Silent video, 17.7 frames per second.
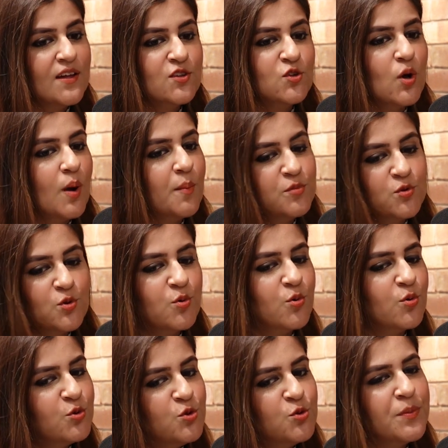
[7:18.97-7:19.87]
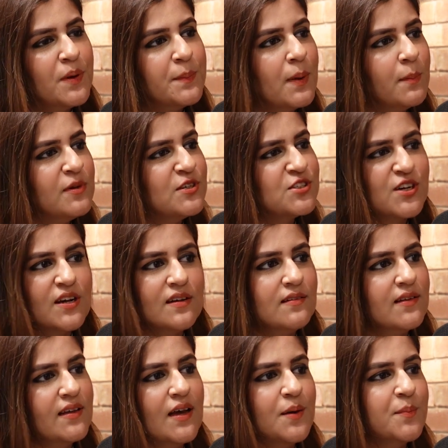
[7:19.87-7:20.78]
तो हम तो उर्दू में पब्लिश
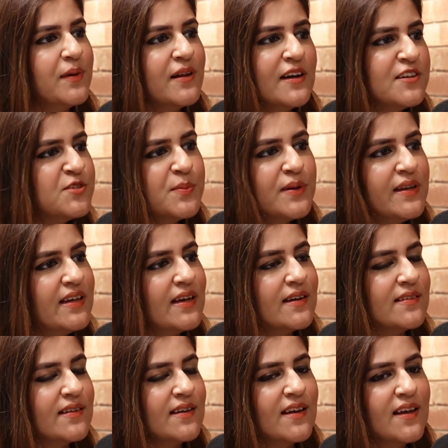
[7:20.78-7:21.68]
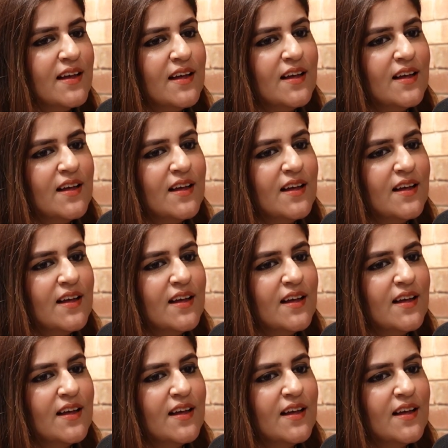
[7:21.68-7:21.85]
करते हैं आप इंग्लिश में नहीं करते